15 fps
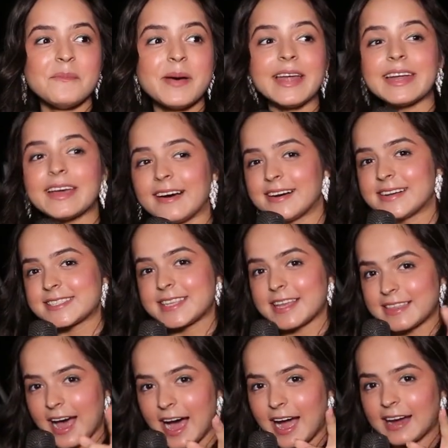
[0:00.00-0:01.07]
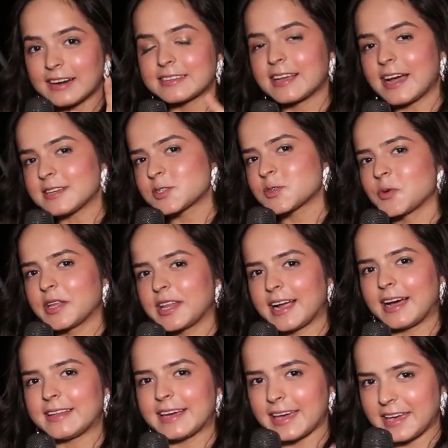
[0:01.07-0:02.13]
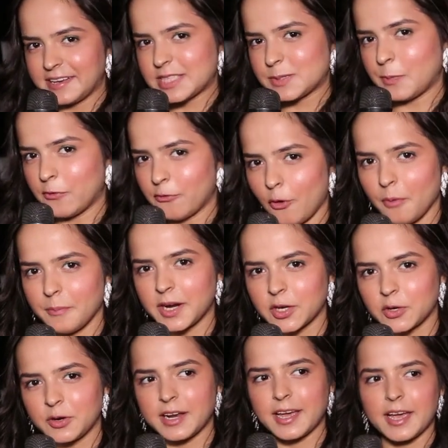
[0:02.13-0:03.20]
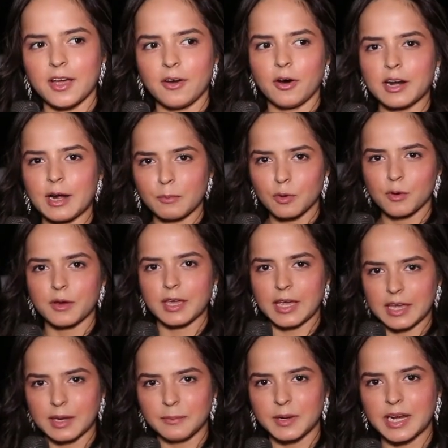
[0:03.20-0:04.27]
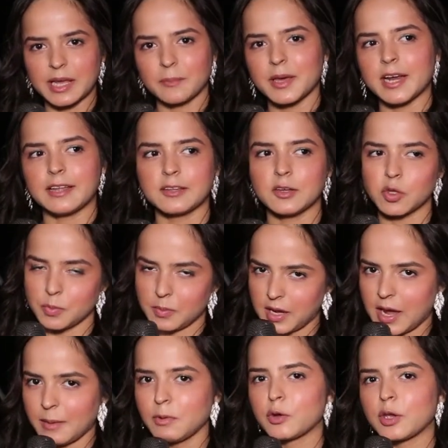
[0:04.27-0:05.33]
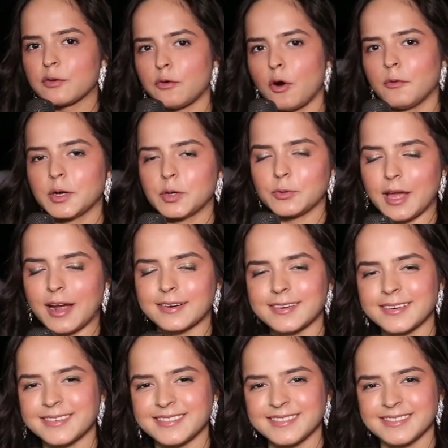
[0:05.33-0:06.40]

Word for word: मैंने सिद्धार्थ का स्टोरी देखा था कि इज़ परफॉर्मिंग टुडे और हम लोग एक ही बिल्डिंग में रहते हैं तो मैं आई एम लुकिंग फॉरवर्ड टू दैट